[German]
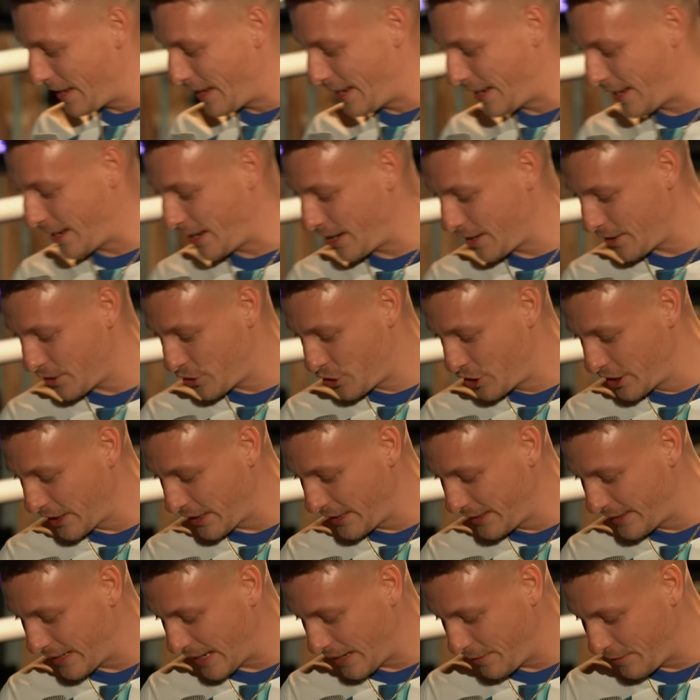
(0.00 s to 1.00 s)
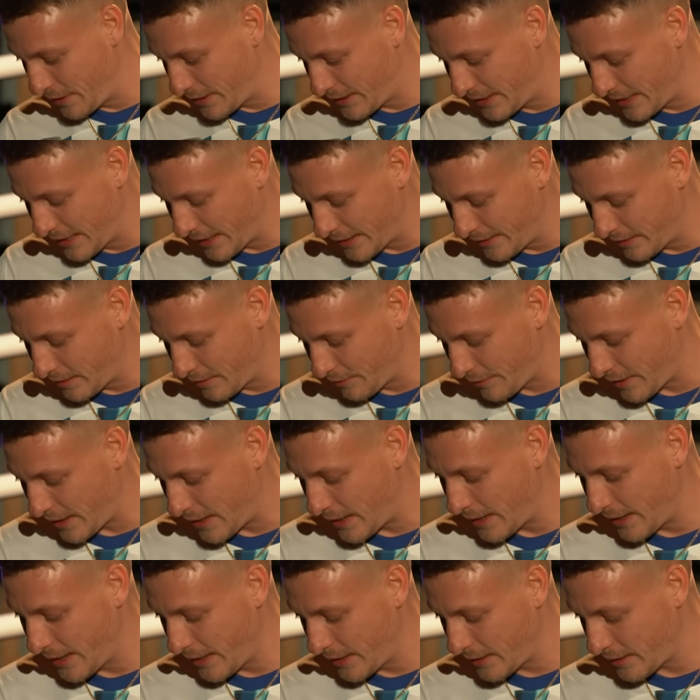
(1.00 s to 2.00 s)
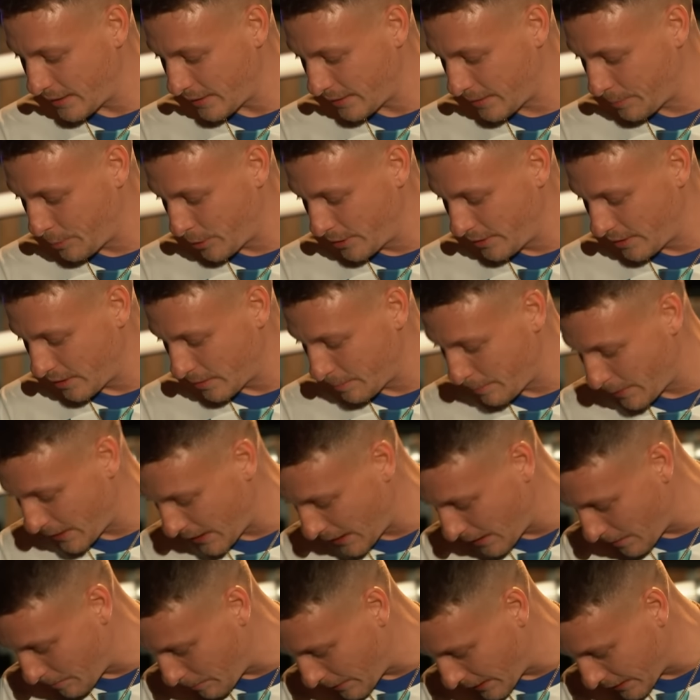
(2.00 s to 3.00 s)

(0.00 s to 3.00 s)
Äh, Shirin David, die ganze Wahrheit, sponsored by